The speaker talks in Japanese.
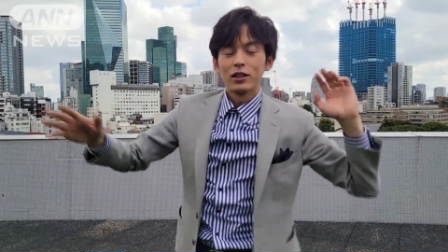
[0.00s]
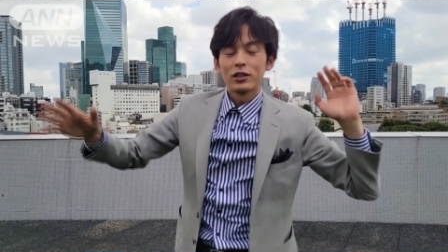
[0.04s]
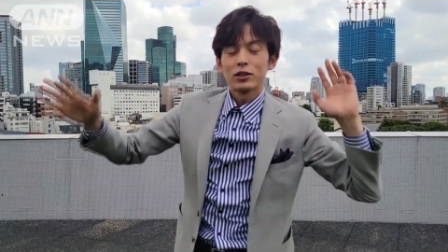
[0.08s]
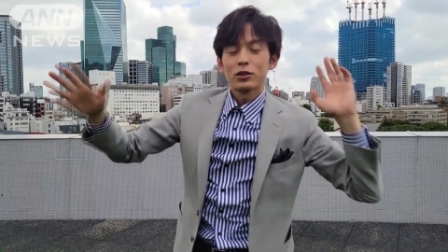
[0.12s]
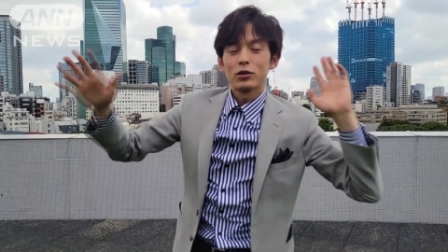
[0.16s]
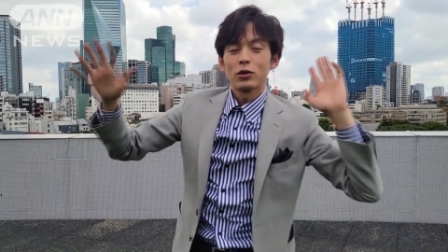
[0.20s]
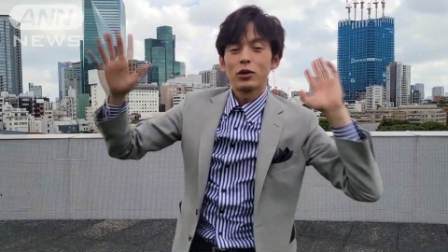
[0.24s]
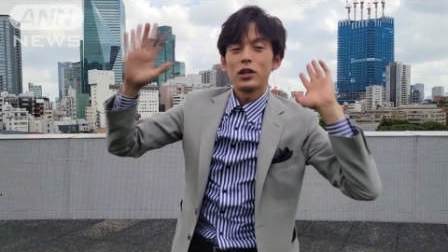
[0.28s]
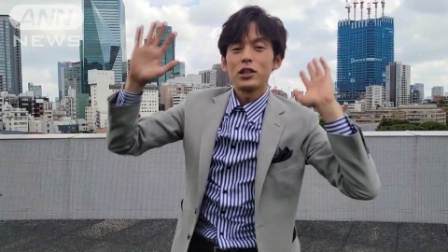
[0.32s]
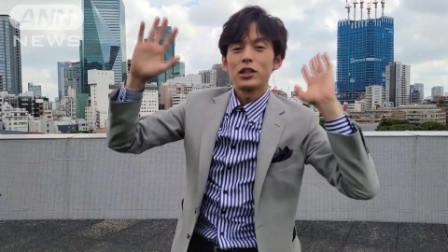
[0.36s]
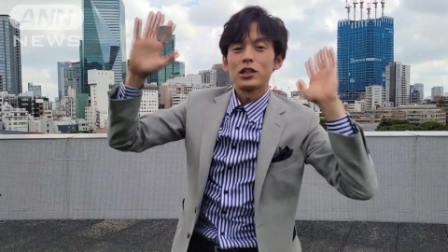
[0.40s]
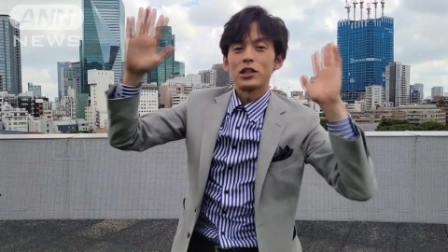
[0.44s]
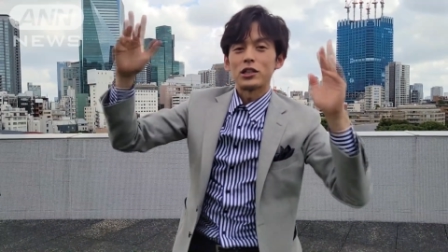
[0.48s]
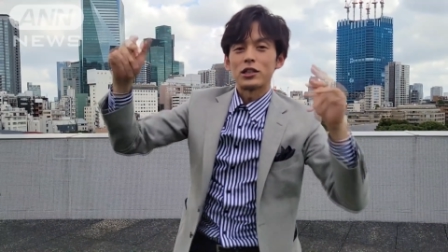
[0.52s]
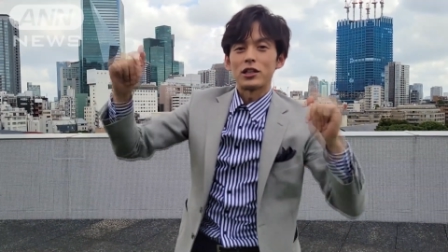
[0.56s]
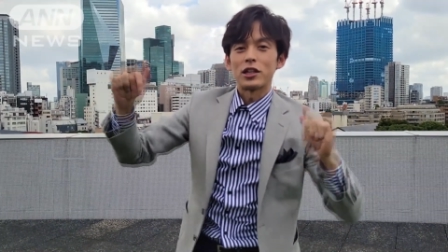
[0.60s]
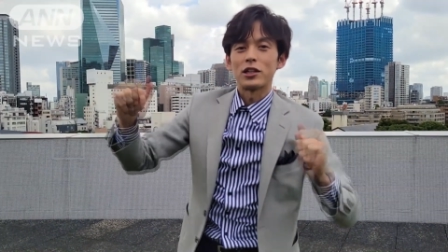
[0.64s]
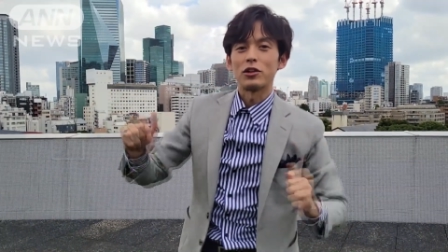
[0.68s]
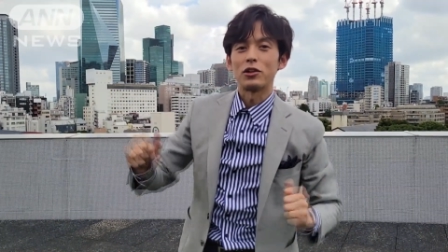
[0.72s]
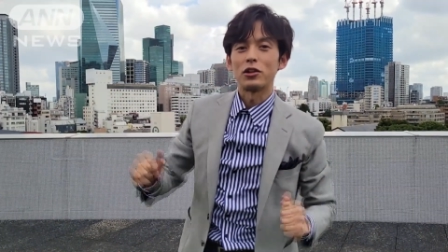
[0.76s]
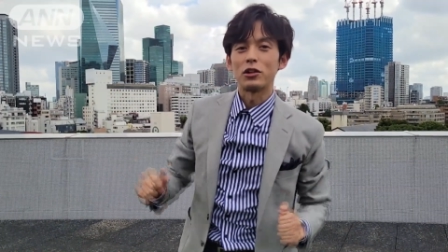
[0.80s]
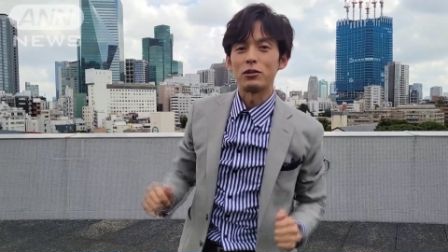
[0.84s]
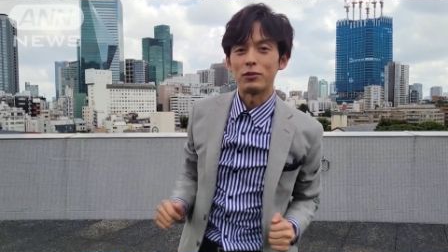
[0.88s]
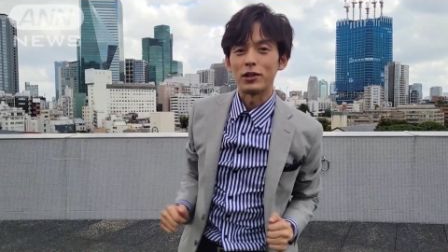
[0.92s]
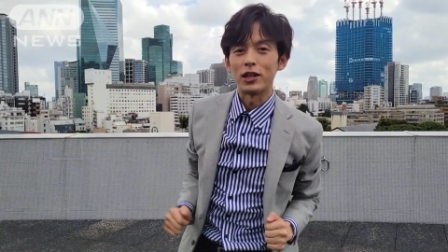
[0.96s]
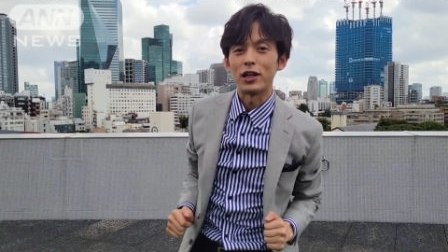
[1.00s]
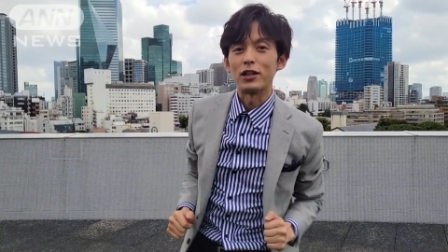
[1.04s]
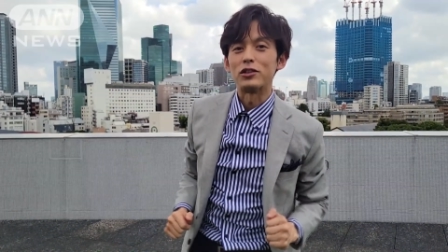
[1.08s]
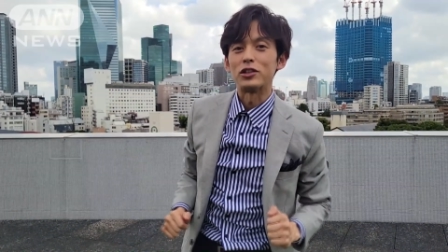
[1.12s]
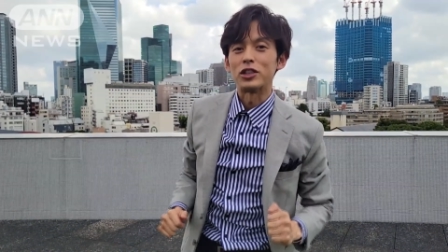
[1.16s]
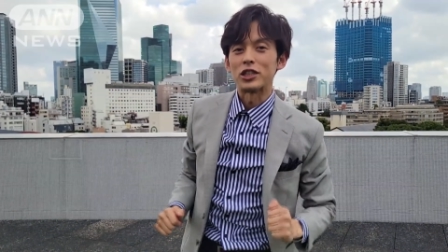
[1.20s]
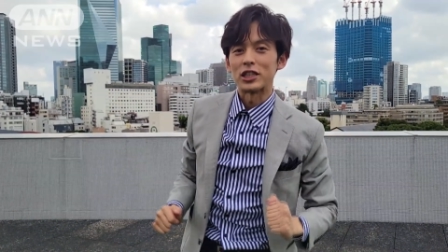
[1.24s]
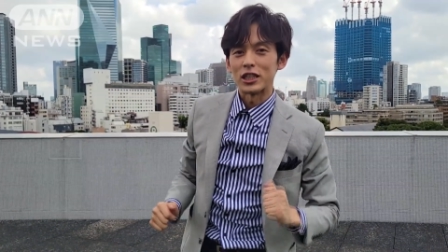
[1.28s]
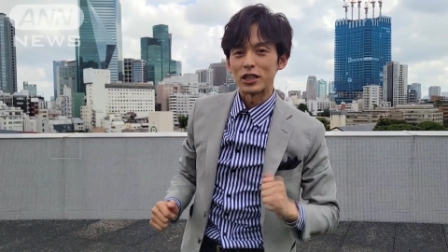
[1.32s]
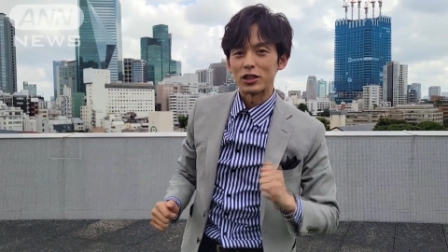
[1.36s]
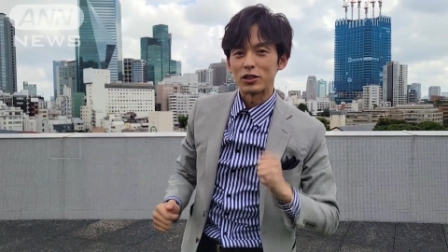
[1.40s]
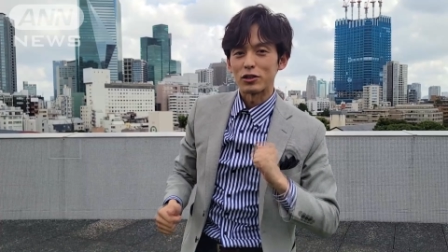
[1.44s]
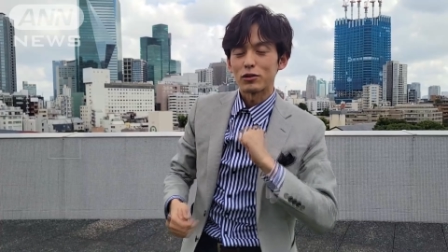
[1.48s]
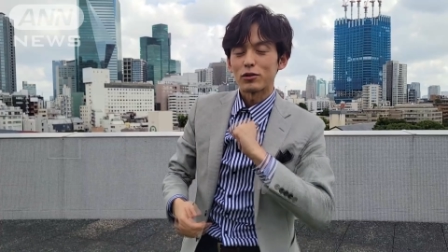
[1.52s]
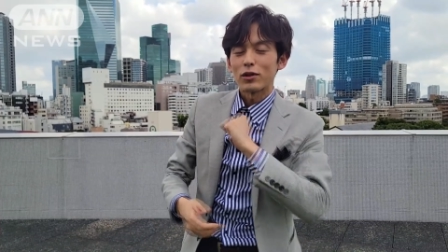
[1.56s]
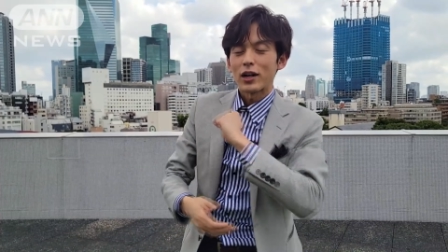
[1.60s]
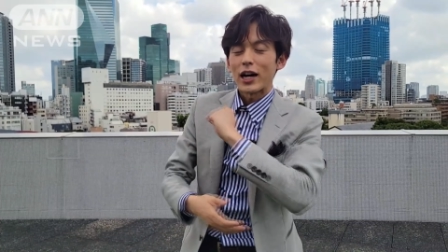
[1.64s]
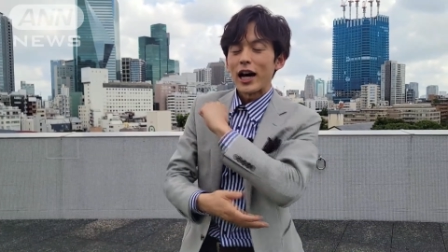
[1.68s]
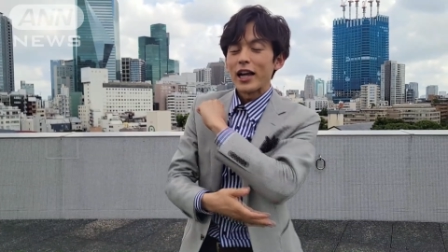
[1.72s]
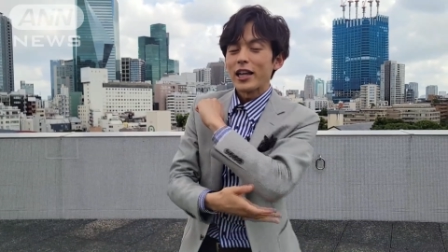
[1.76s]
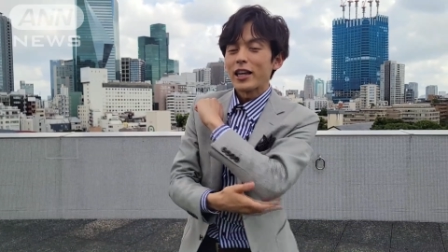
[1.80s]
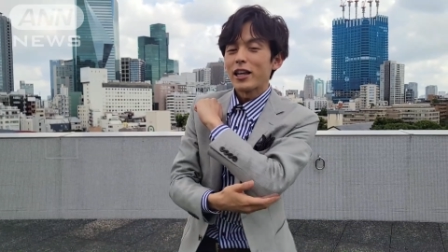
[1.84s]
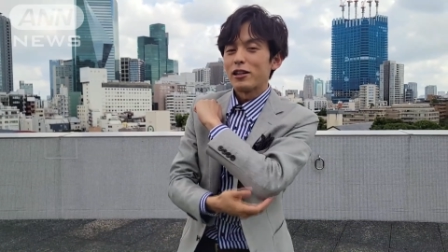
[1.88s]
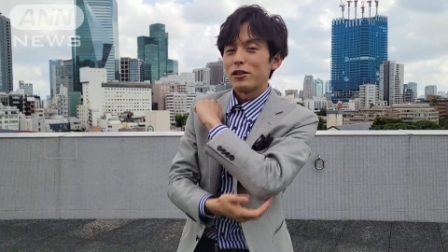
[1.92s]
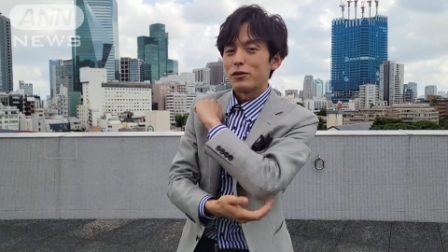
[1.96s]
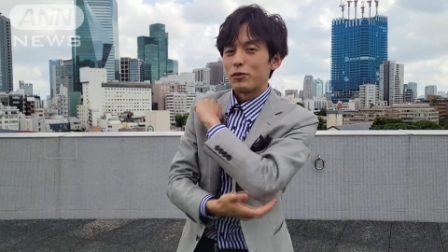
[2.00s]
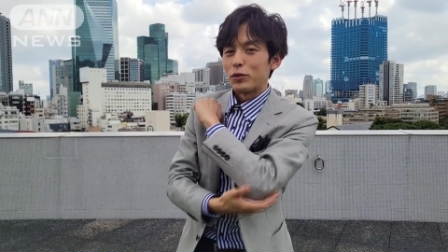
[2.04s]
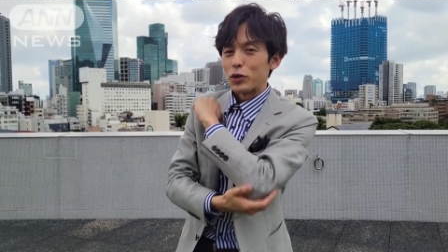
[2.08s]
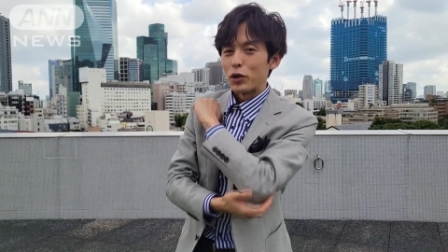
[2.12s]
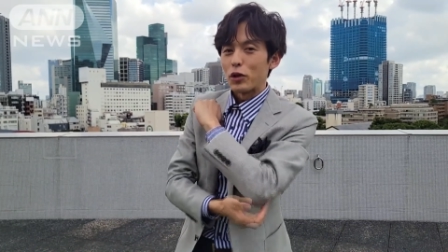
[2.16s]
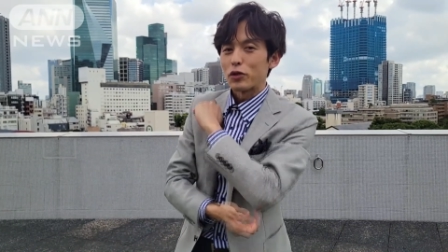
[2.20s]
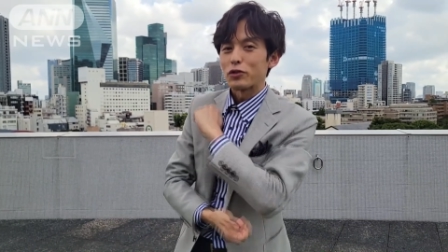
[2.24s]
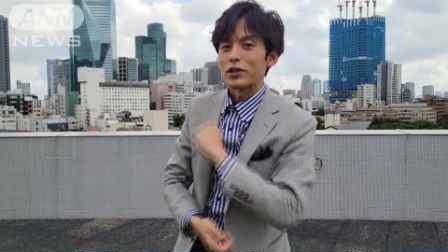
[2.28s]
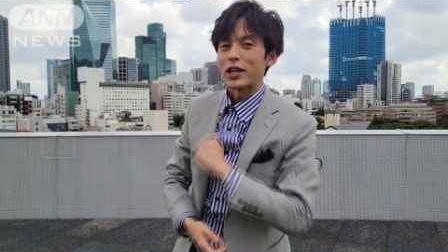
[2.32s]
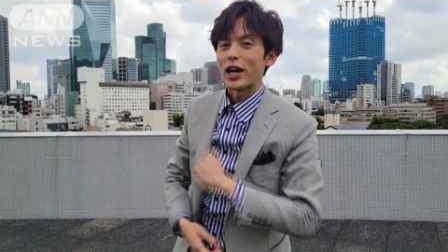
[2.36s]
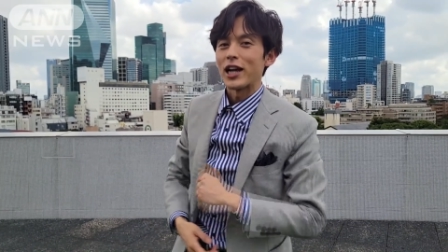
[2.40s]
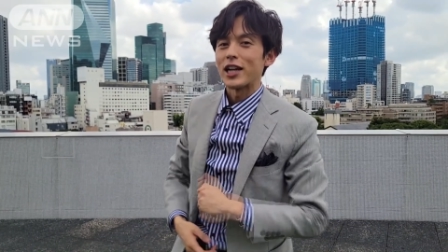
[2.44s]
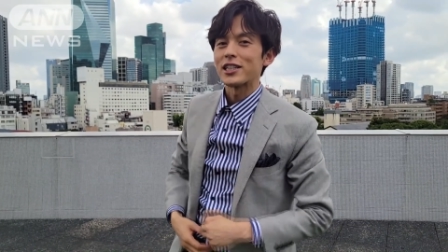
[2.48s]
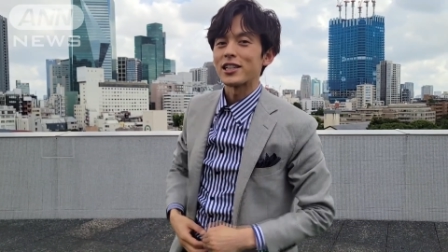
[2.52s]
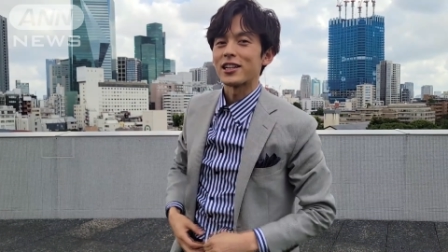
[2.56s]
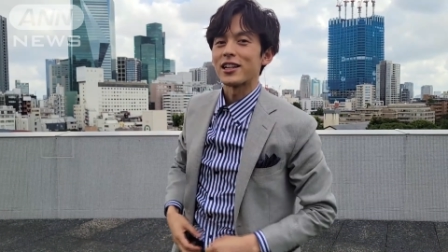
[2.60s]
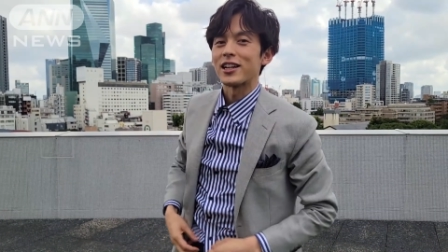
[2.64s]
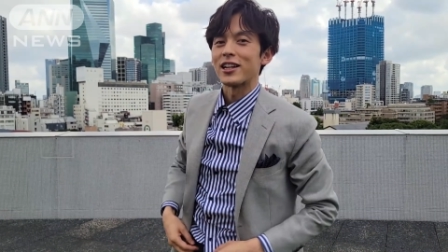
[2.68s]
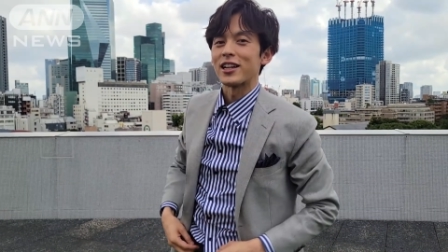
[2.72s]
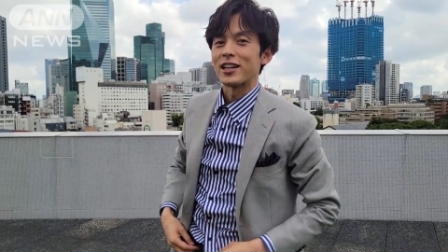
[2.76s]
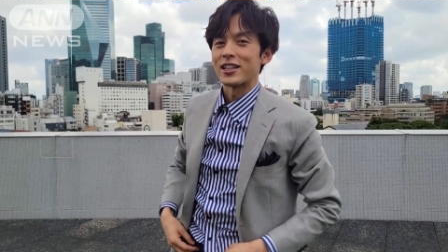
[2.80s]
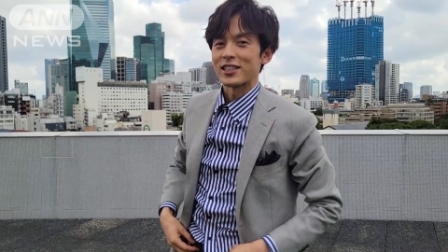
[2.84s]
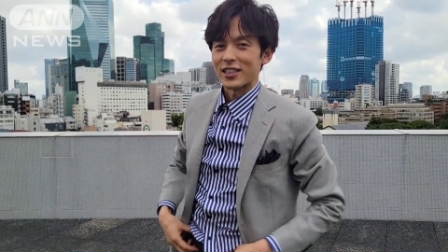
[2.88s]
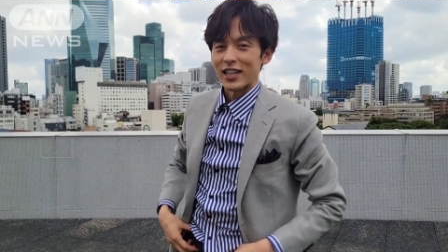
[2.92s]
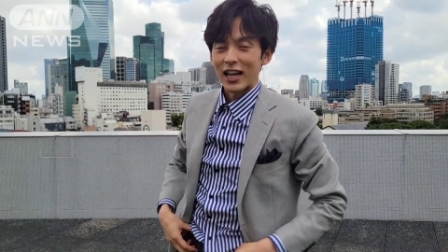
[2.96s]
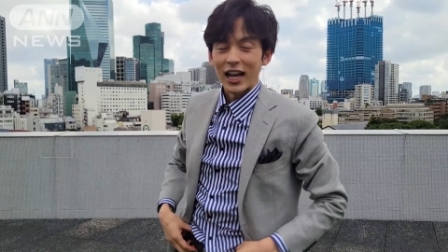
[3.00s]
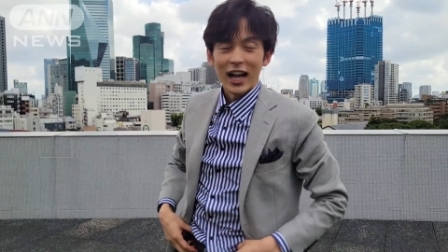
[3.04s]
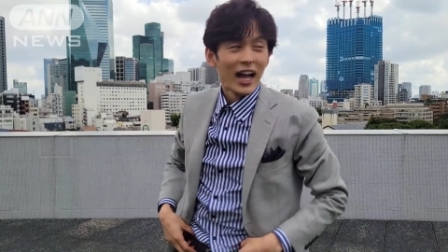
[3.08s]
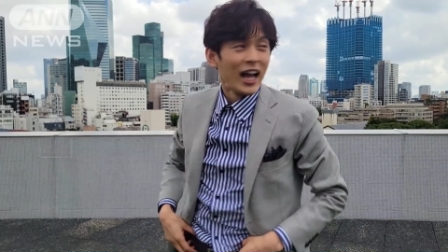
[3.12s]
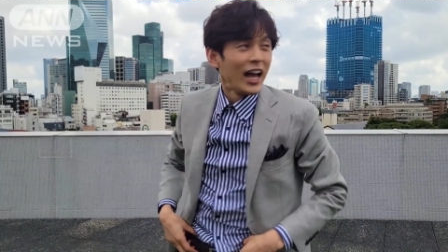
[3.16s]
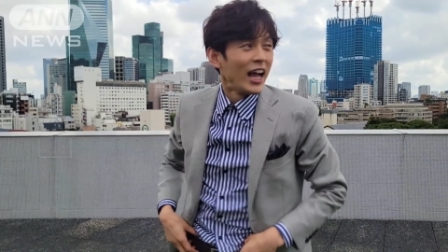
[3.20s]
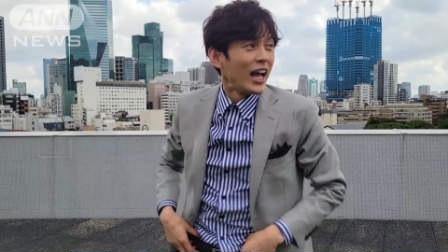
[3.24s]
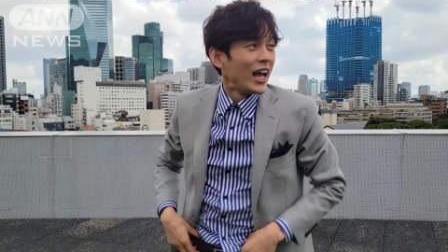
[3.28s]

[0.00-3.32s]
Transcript: ストレッチしてるように見えるしずっと書いてるのも良くないじゃないですか